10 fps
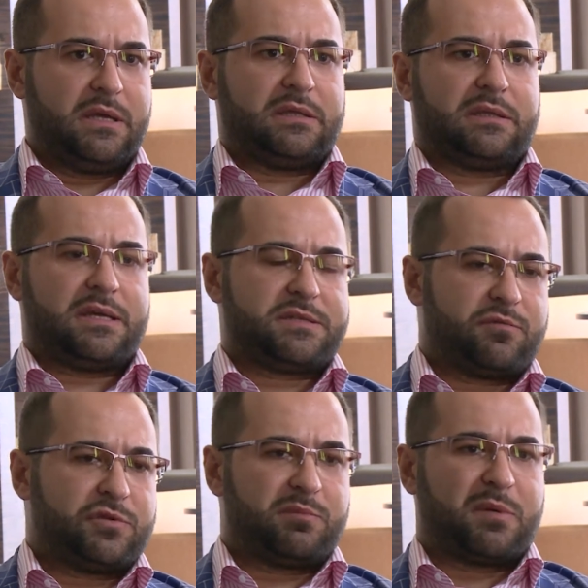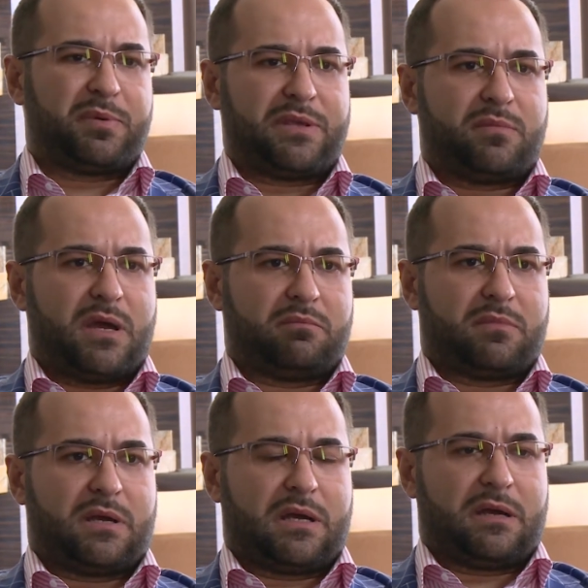Да, сегодня мы понимаем
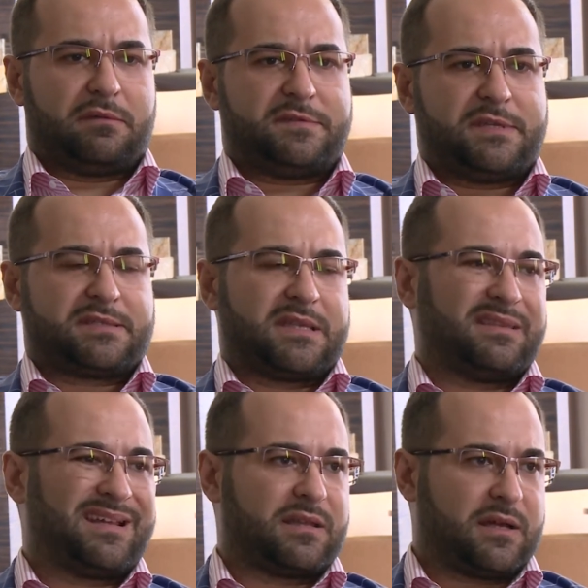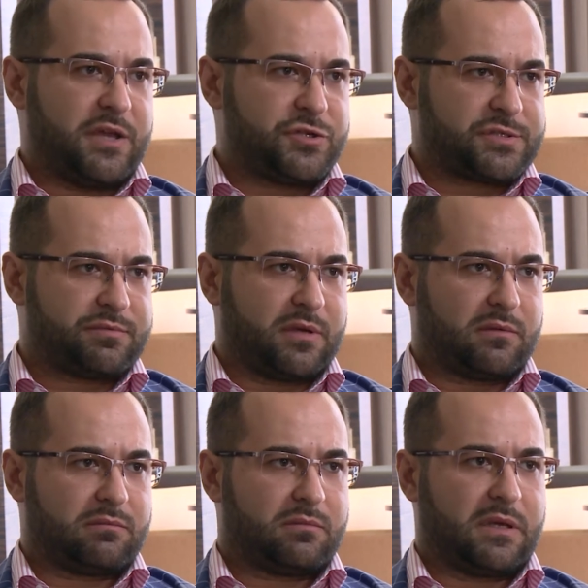а, все стандарты качества,
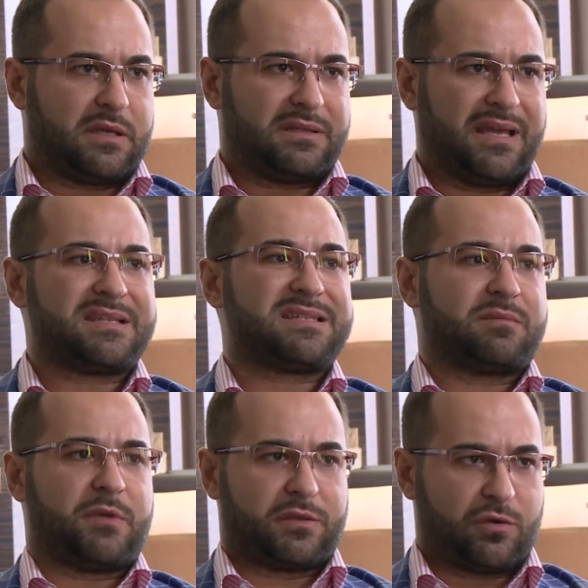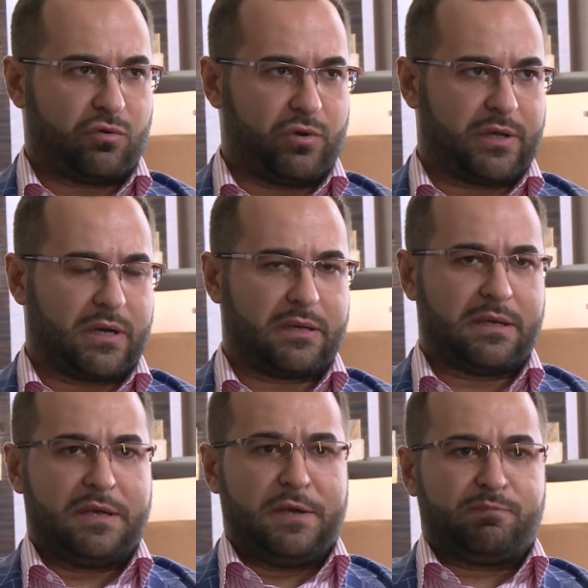да, сегменты хорика.
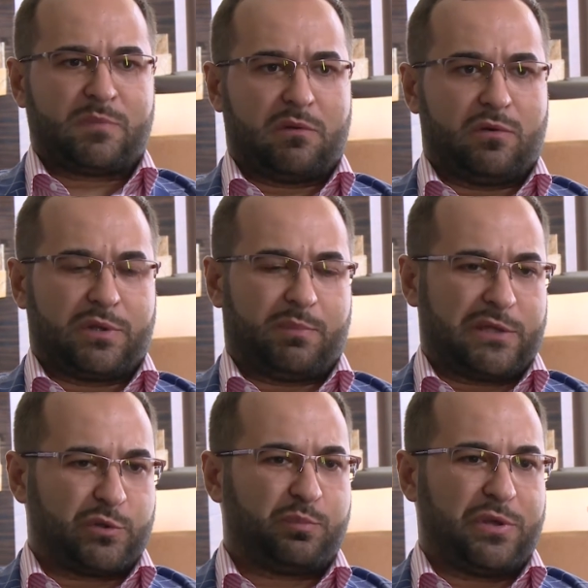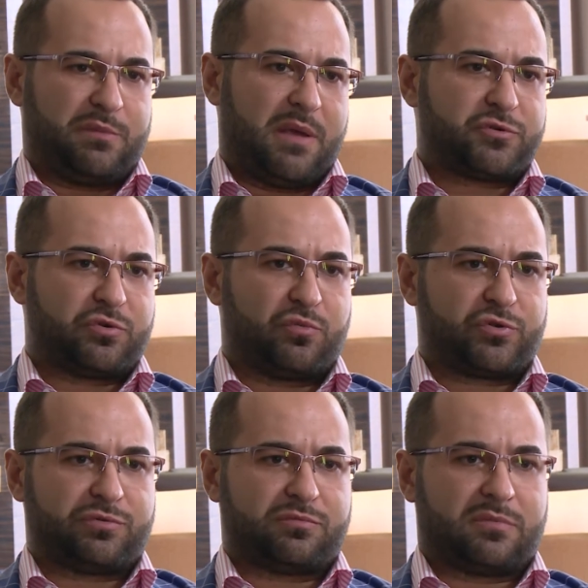Вот, и поэтому понимаем, что
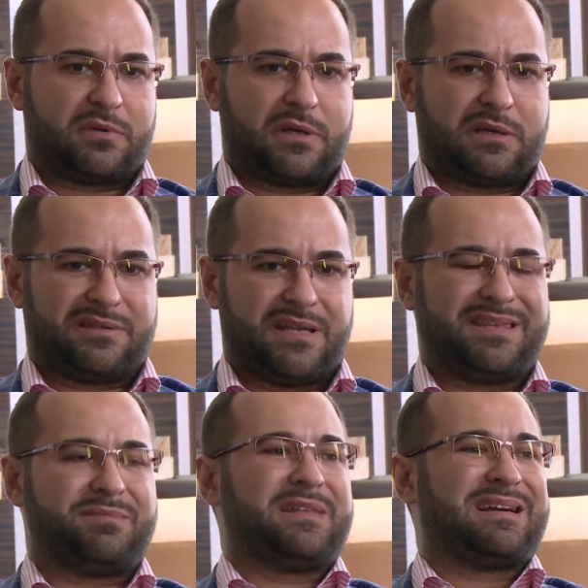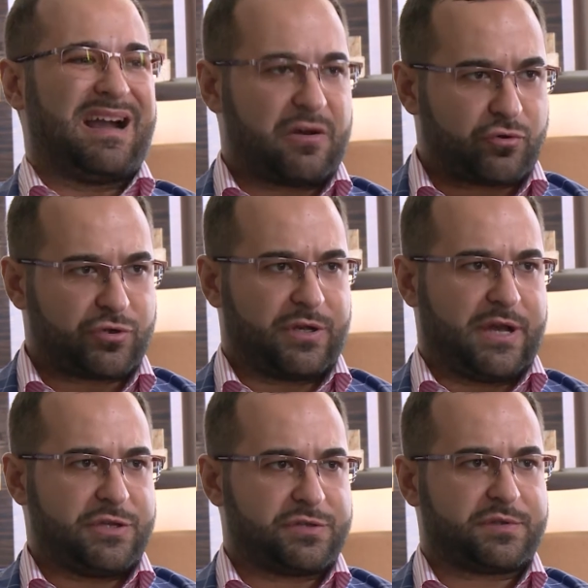можем а, дать именно хорошее
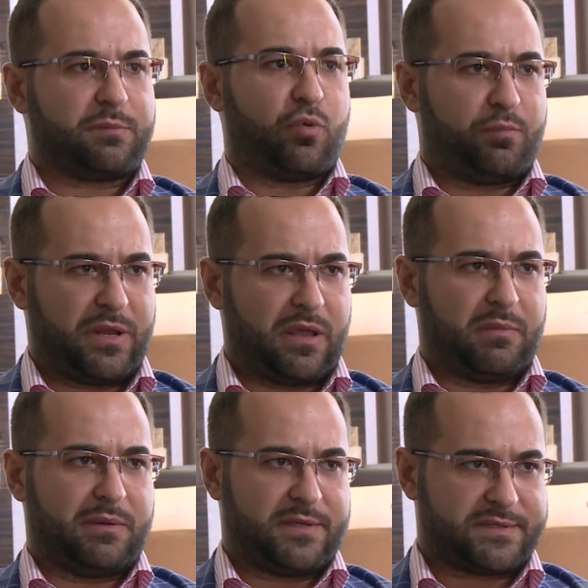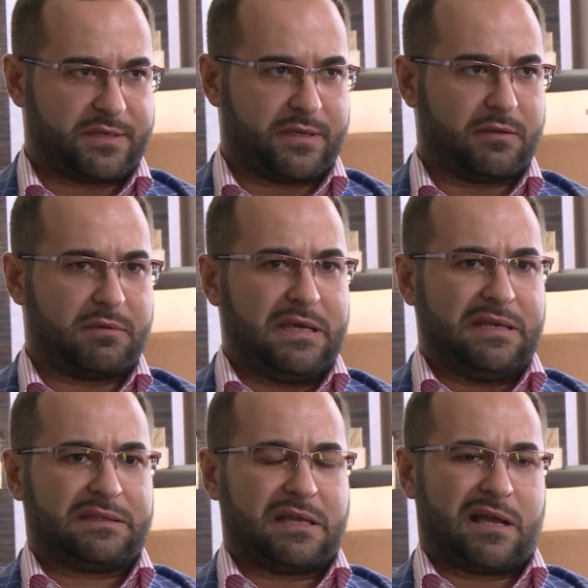качество по приемлемой цене,
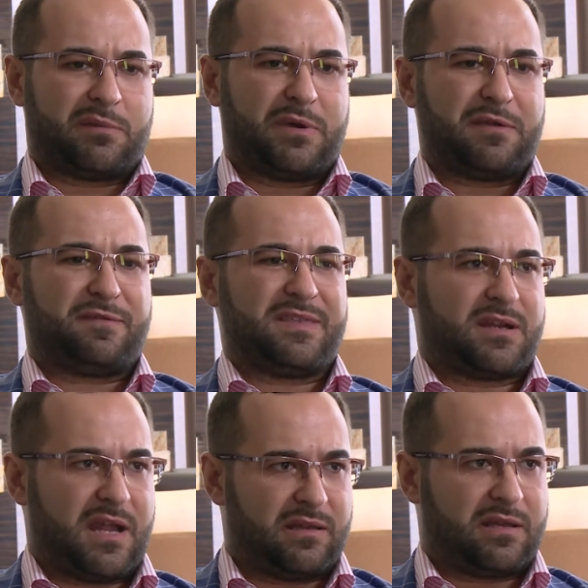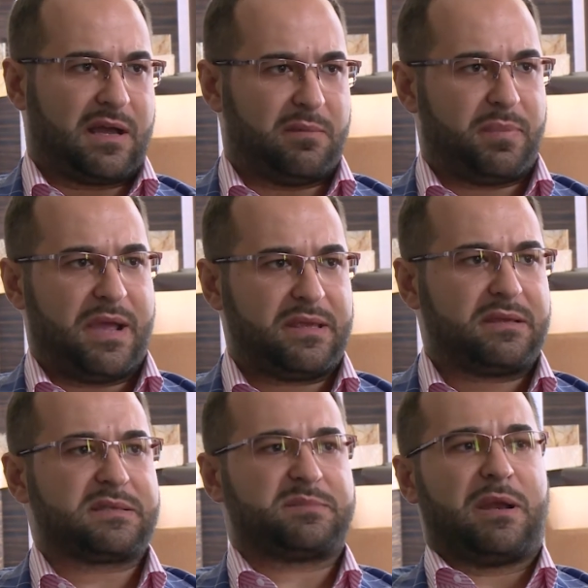так как мы федеральная
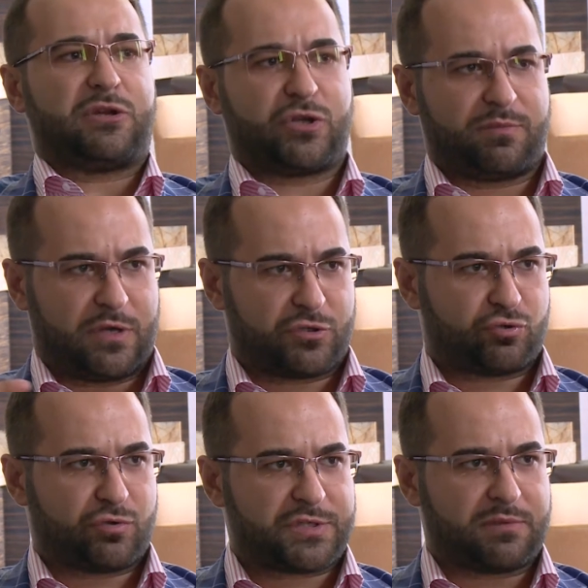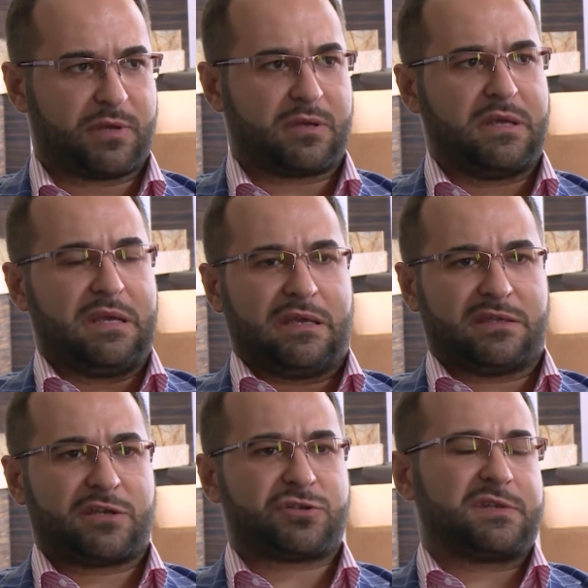компания с большими ресурсами, и
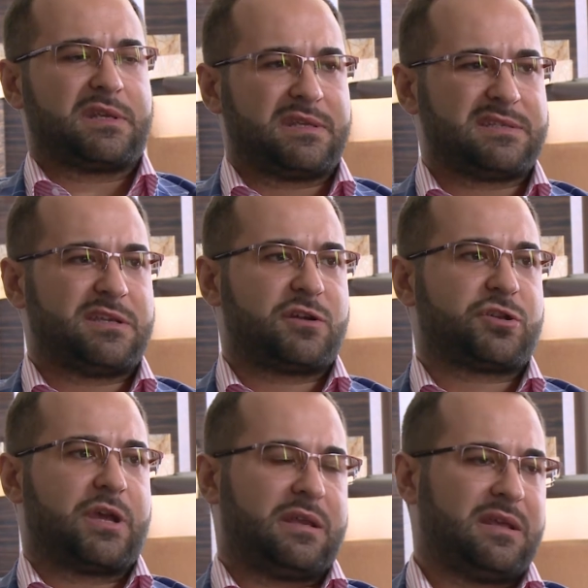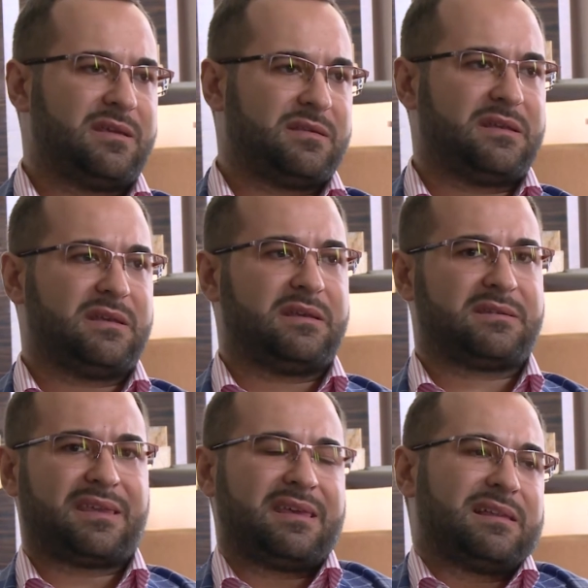наши издержки, они не
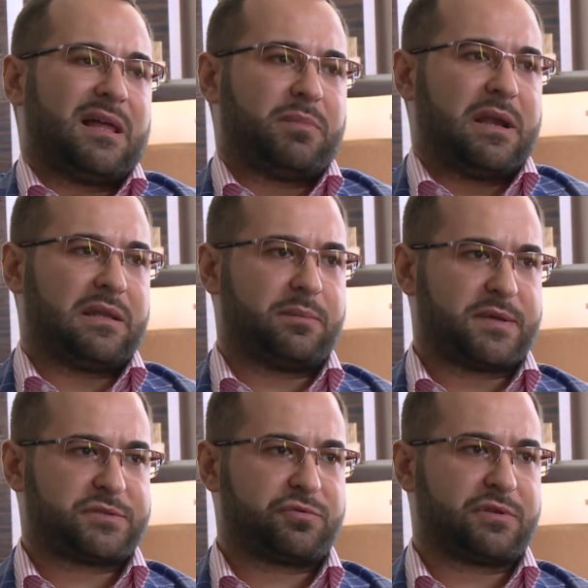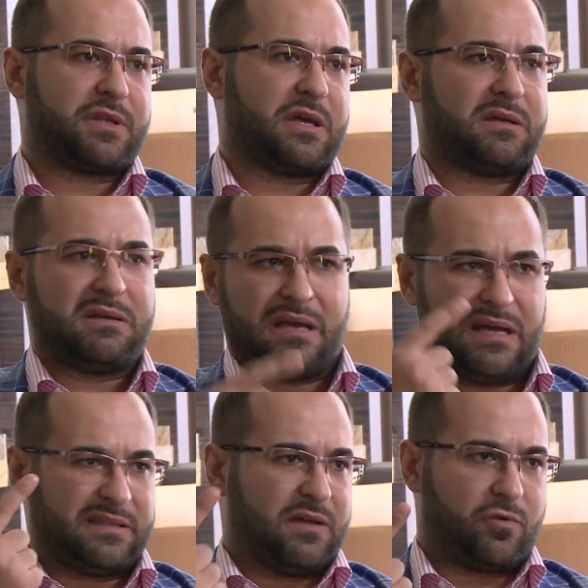такие глобальные, по сути, на
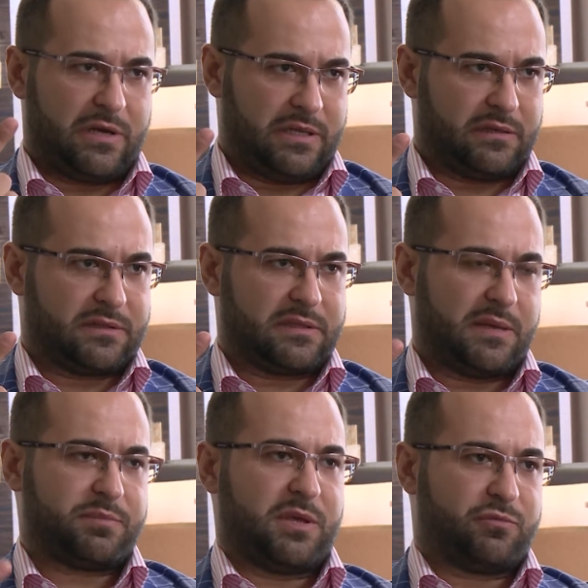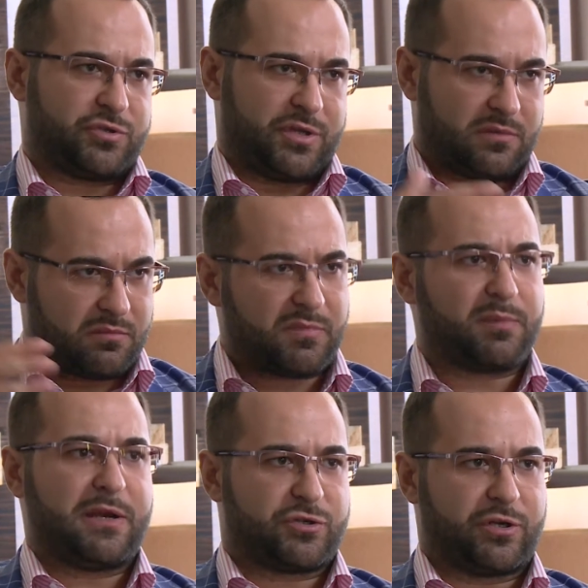одного клиента, да, потому что мы
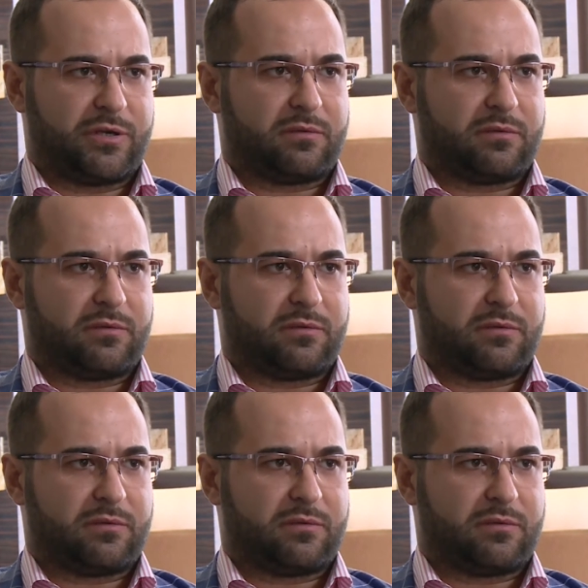большие.